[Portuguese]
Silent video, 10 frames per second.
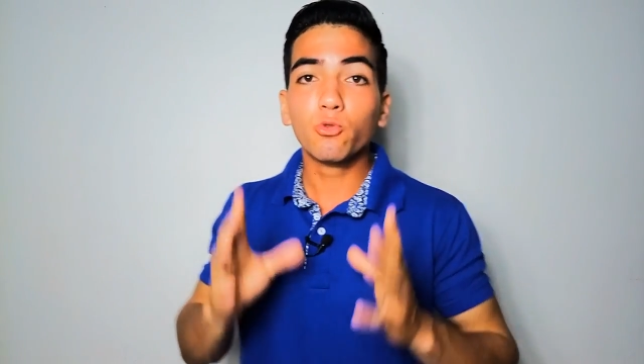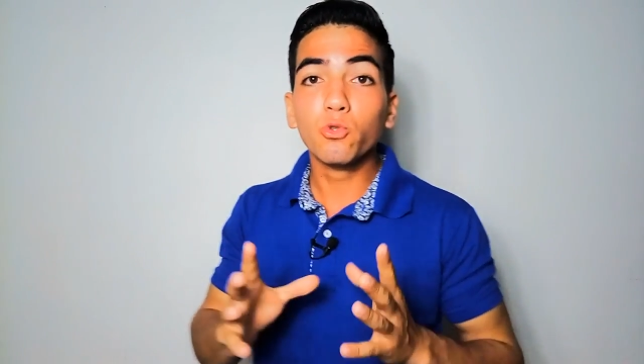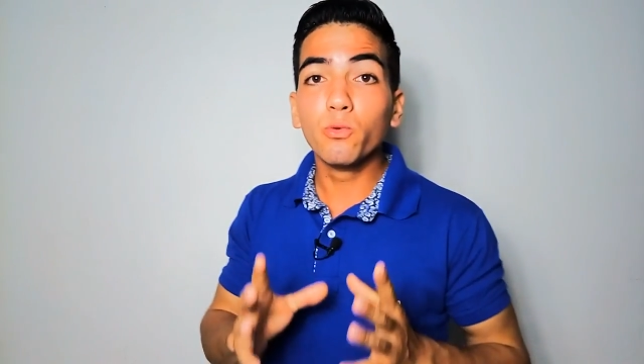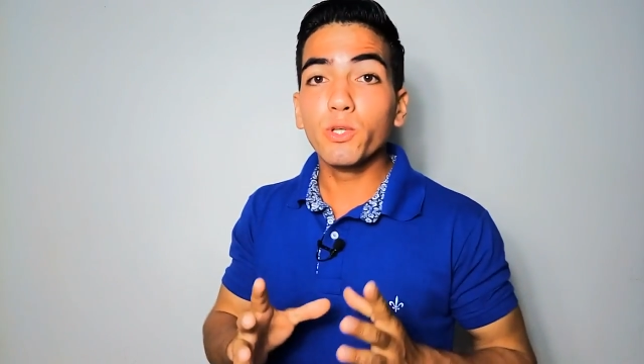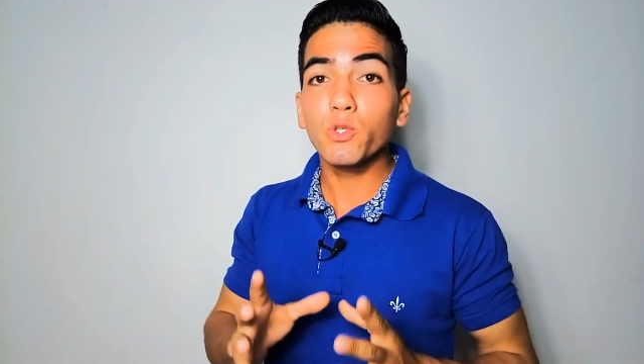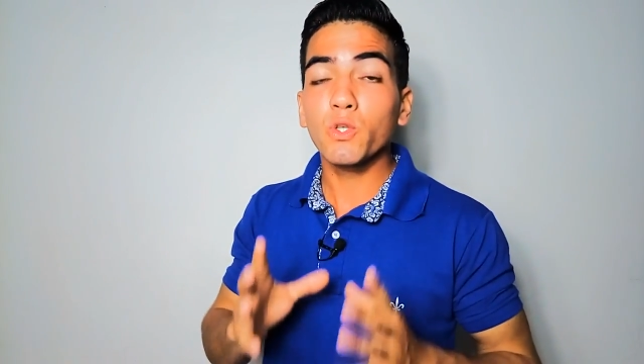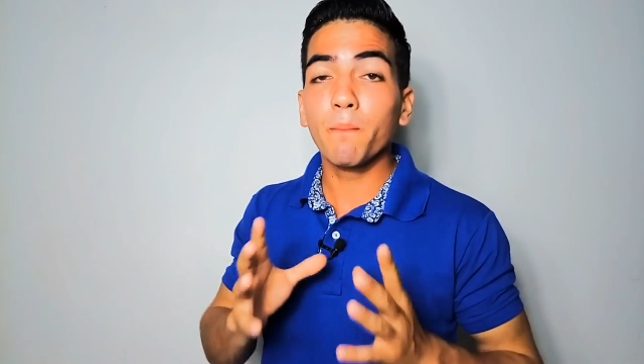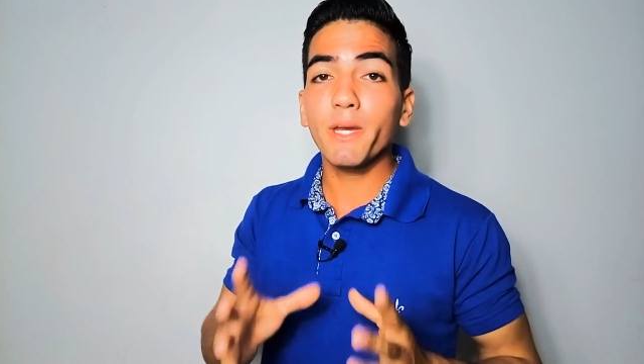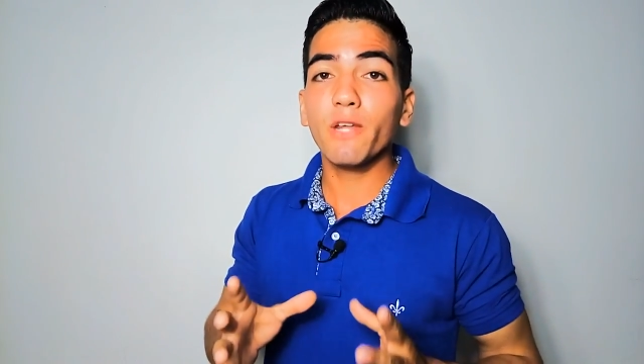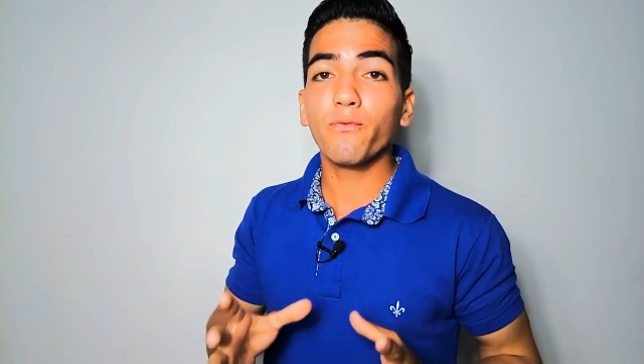Tudo isso
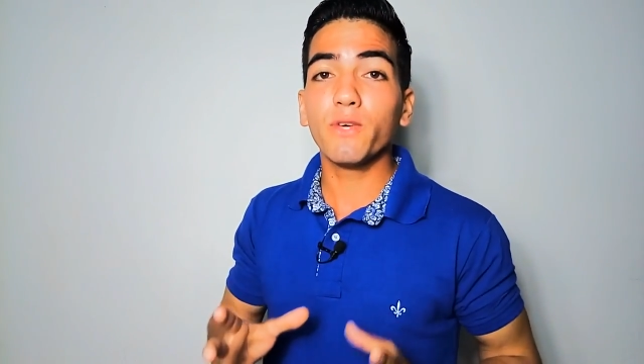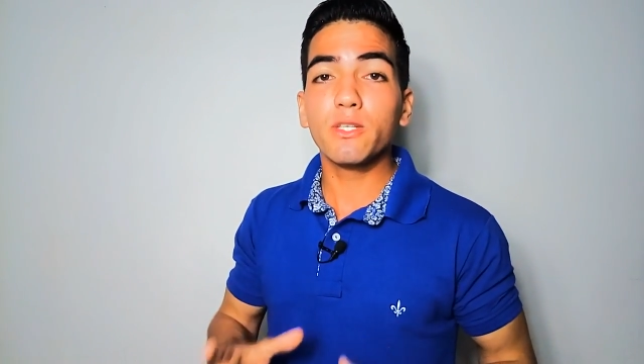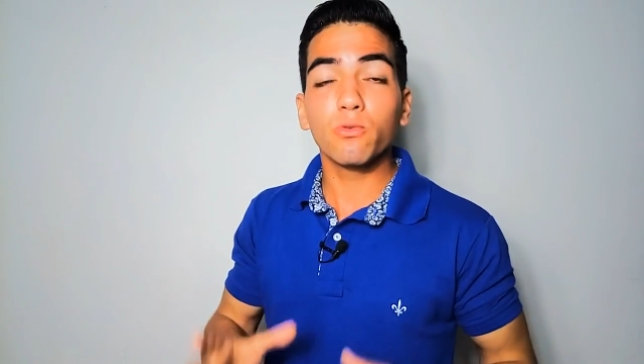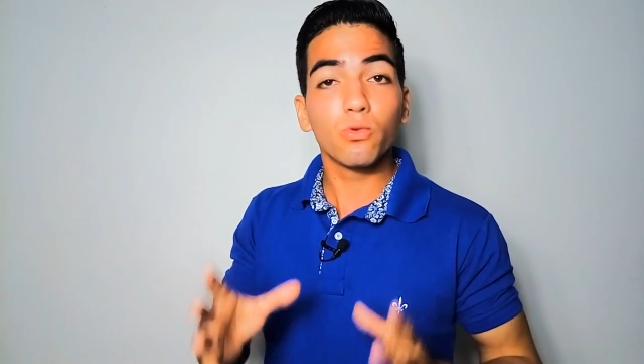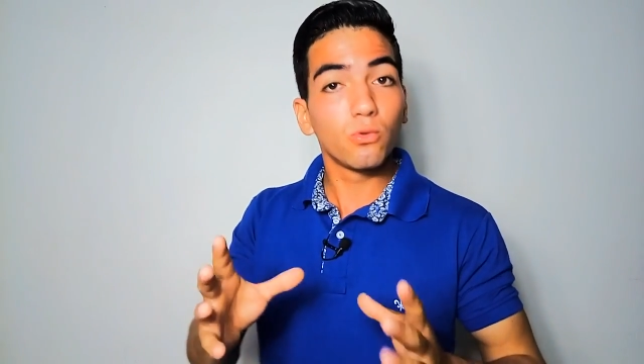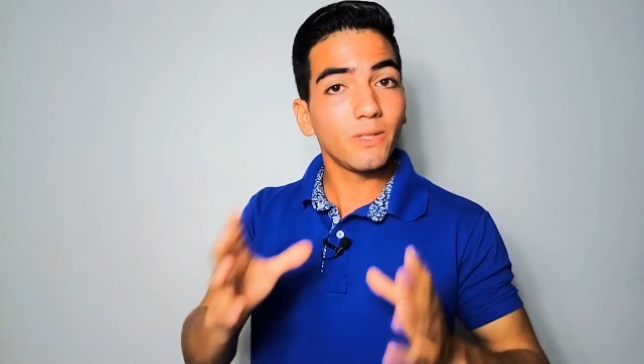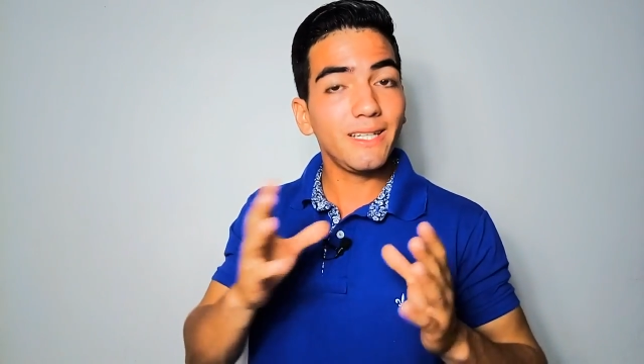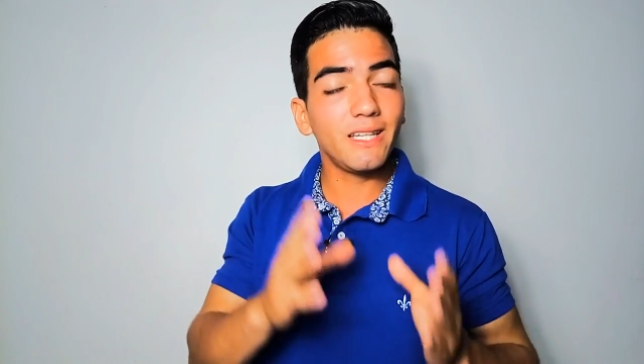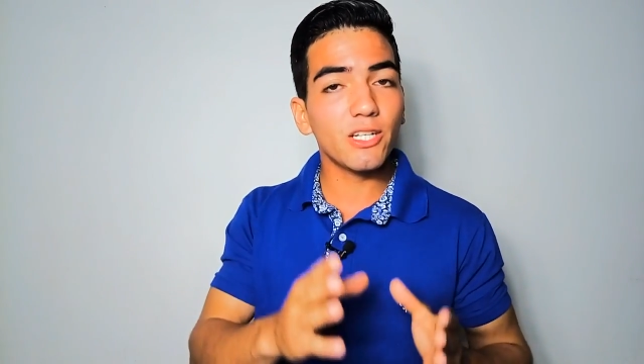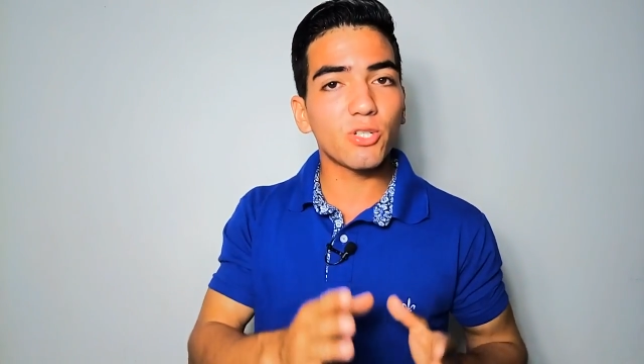são benefícios do
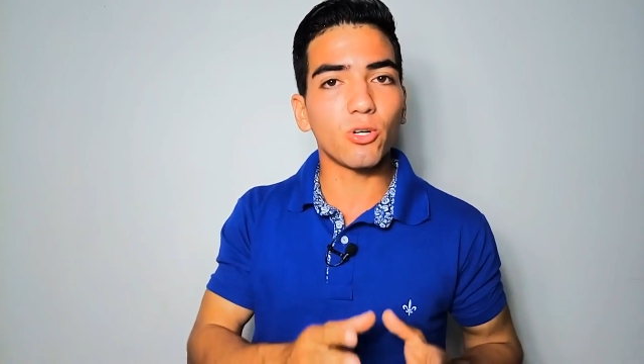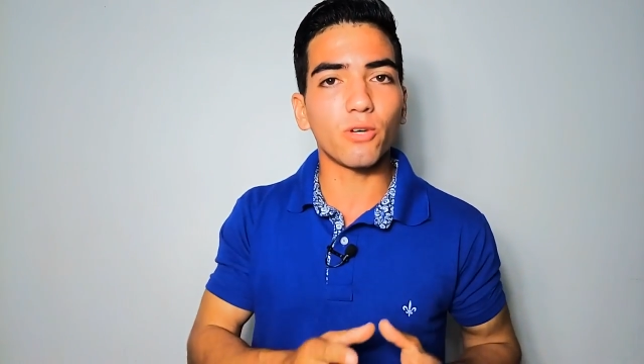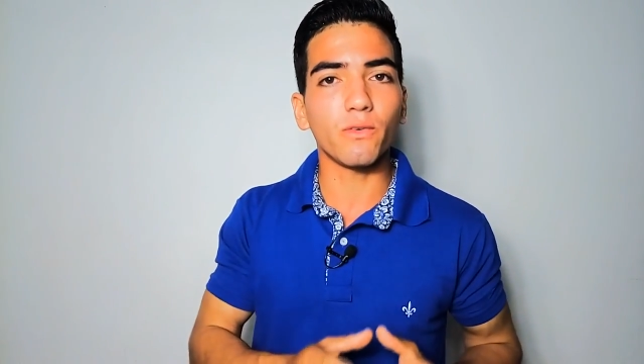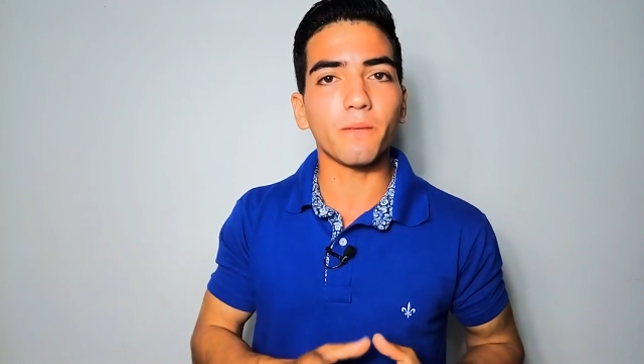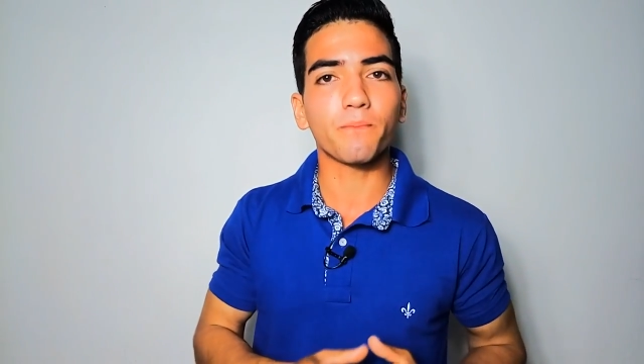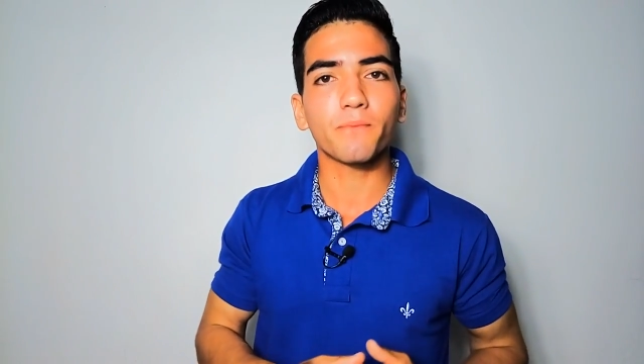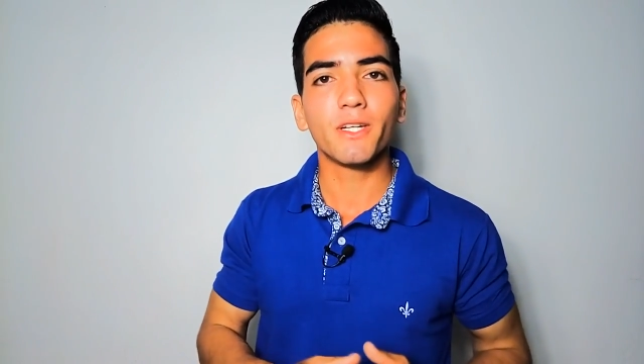IT Jovem.